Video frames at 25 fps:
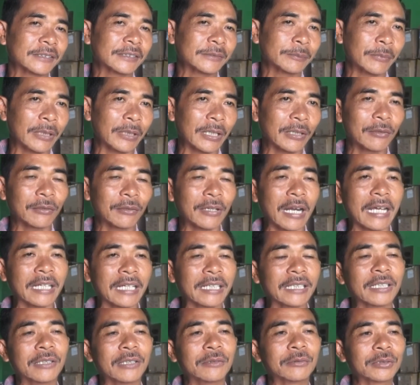mengurangi
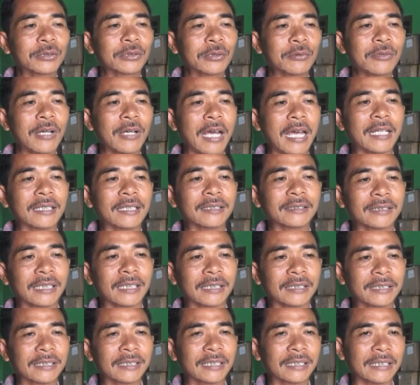keuntungan
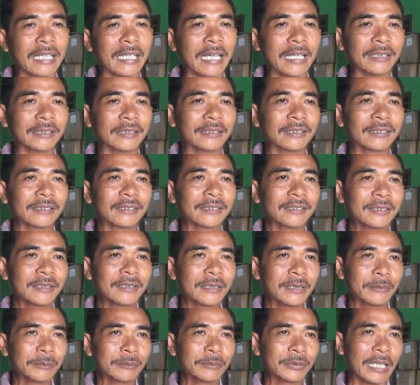jadi kita
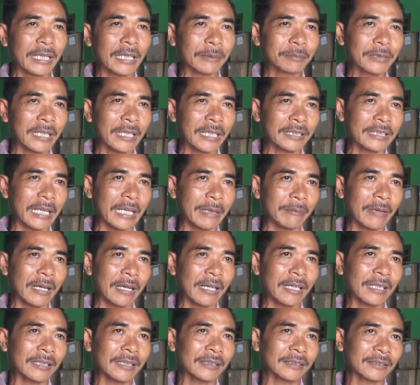biar biar sama
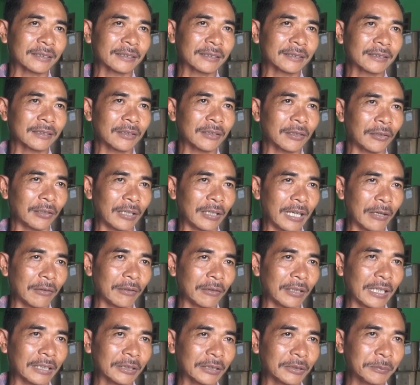
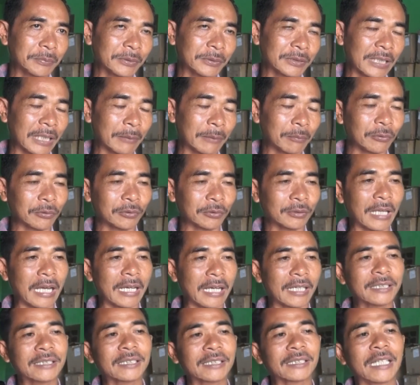orang-orang itu bisa beli
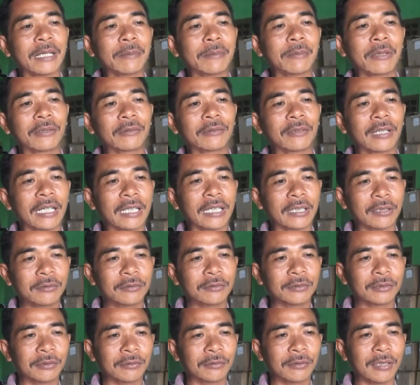tanah kita mengurangi
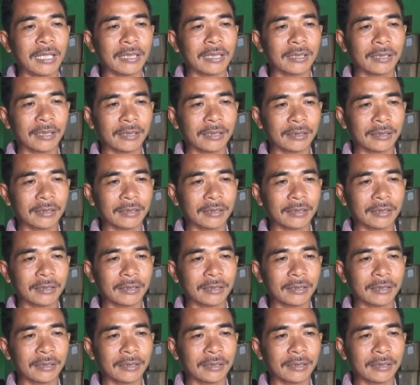keuntungan